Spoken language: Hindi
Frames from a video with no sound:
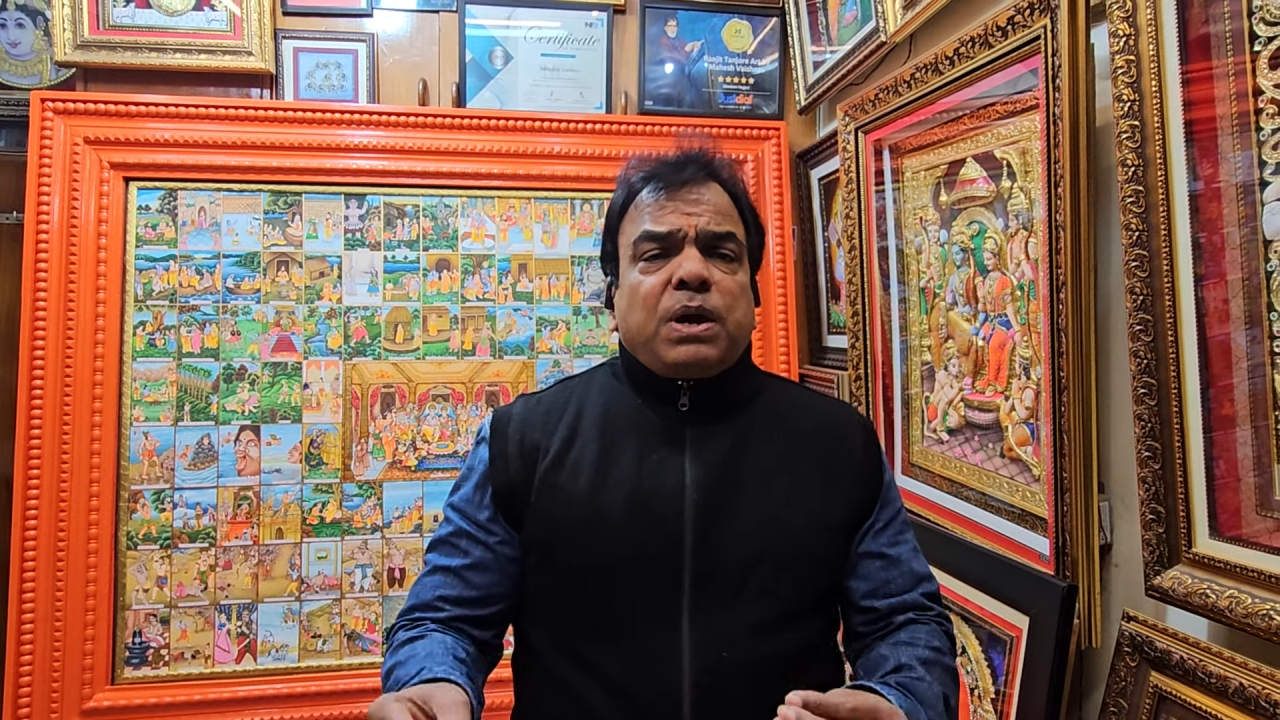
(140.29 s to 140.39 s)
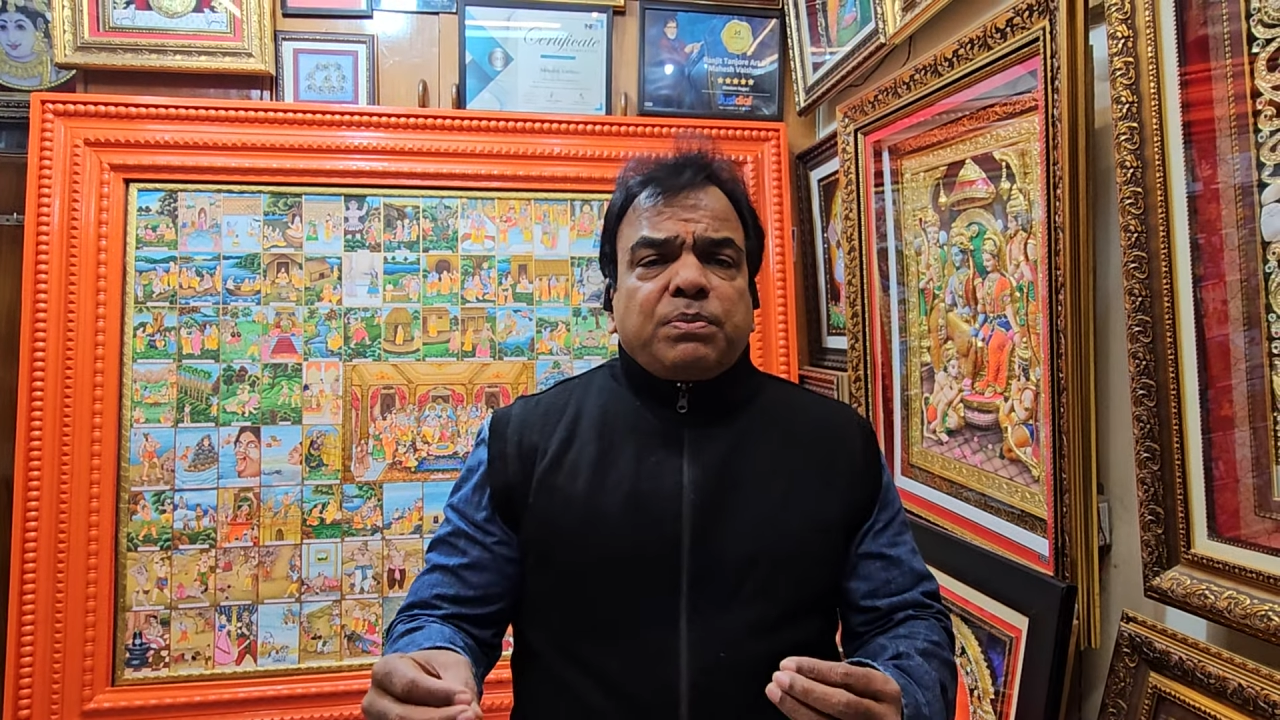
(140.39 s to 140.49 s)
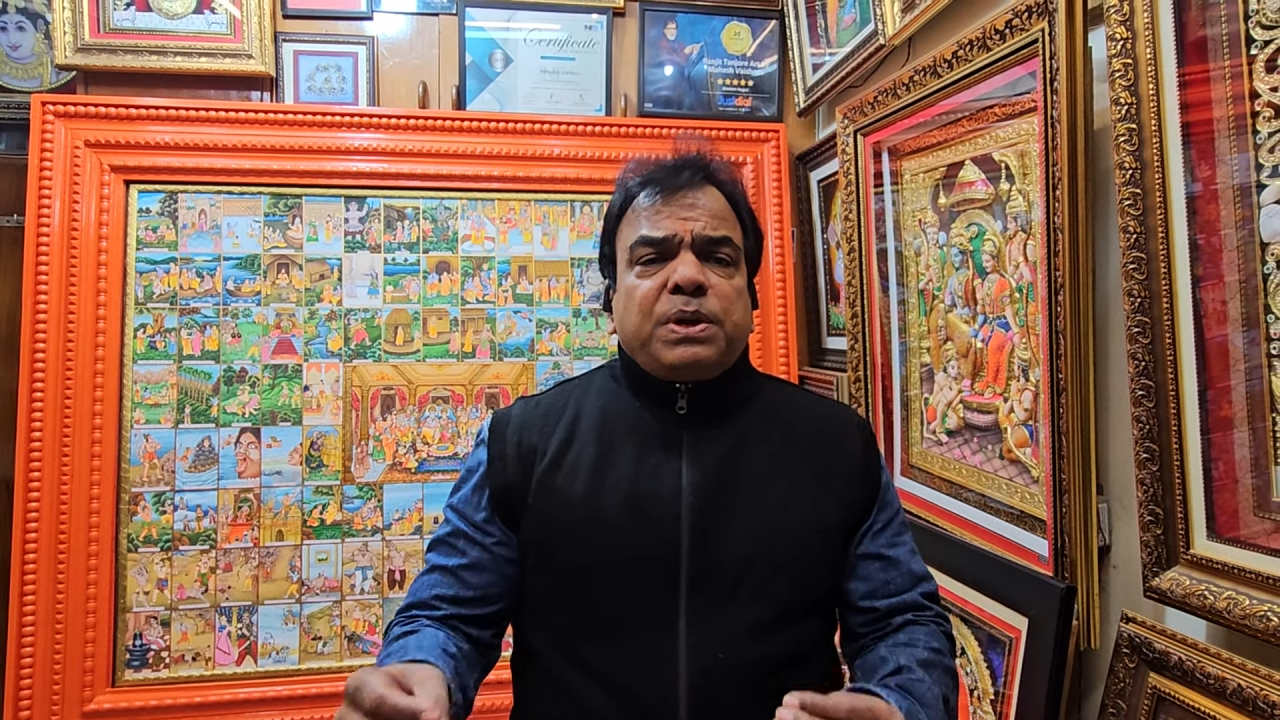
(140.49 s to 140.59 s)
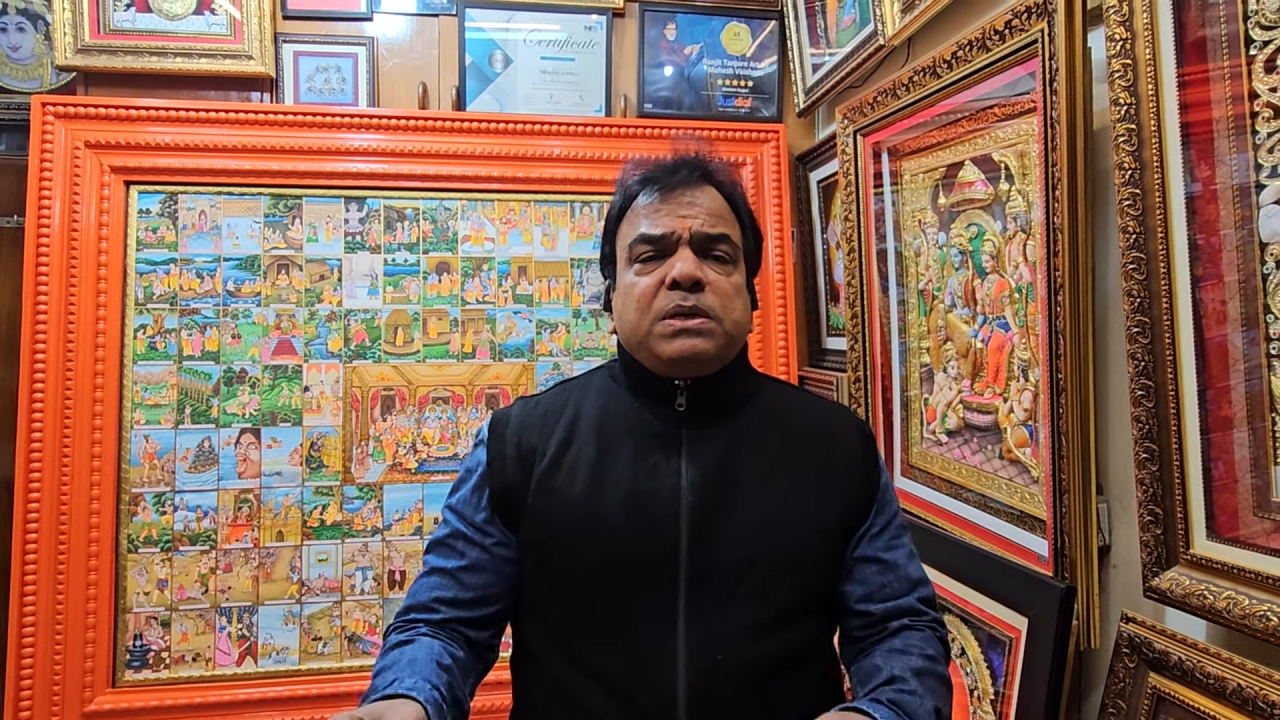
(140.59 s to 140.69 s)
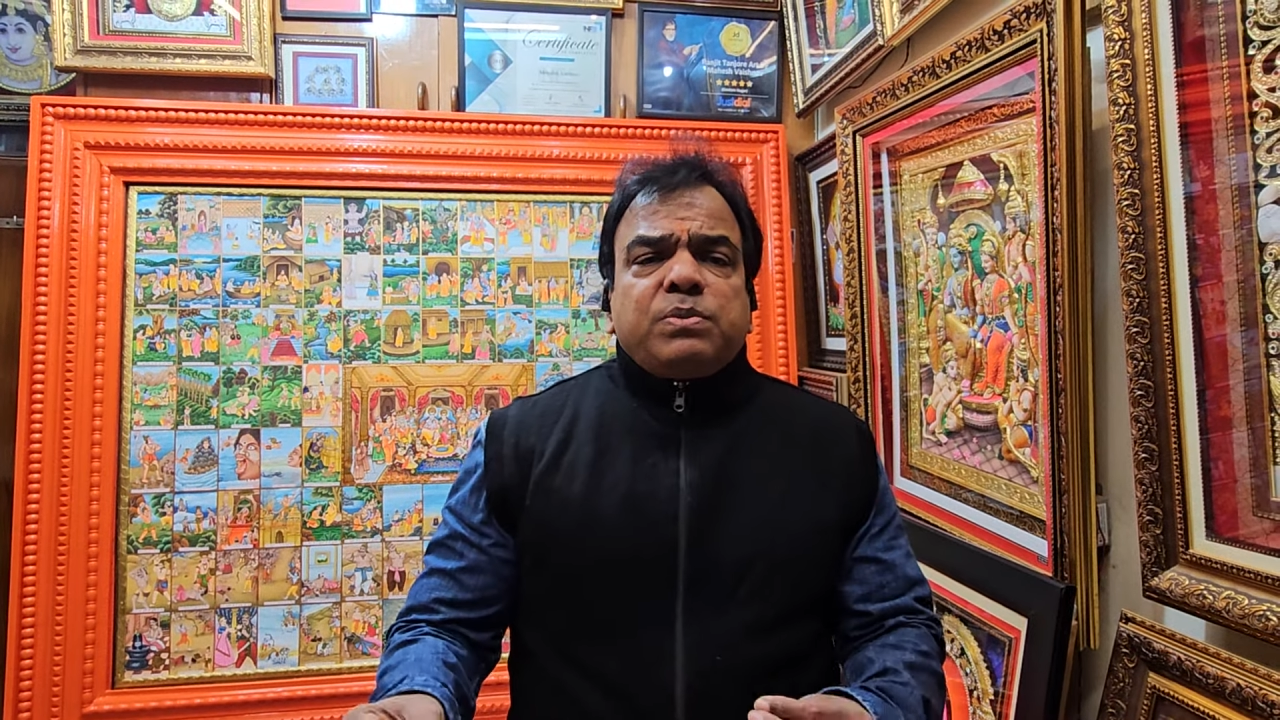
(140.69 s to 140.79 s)
बार
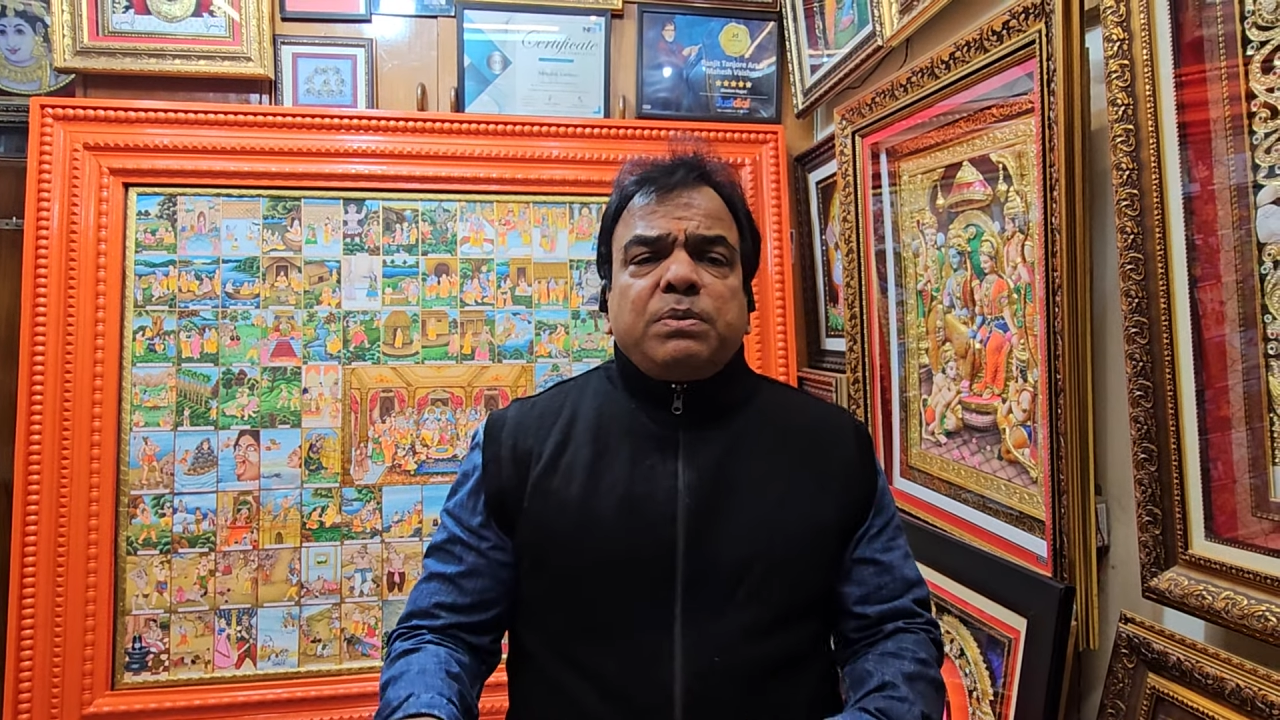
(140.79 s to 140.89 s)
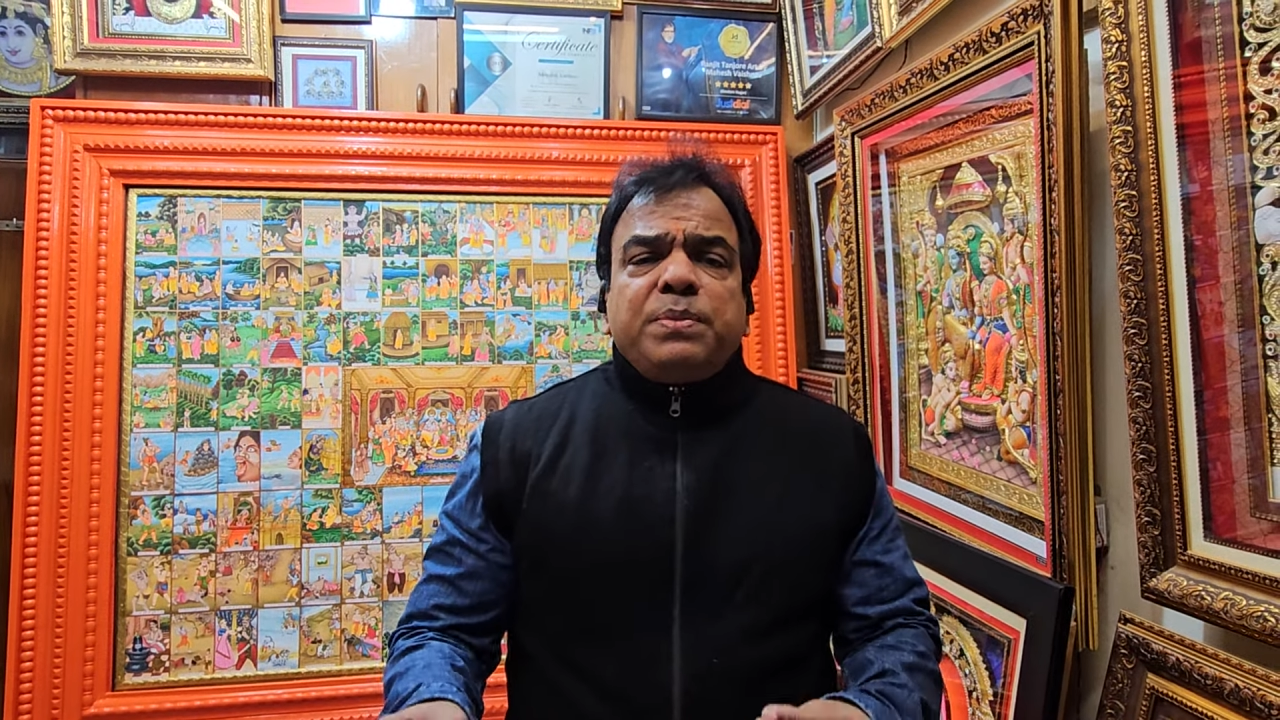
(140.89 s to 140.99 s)
पांच बार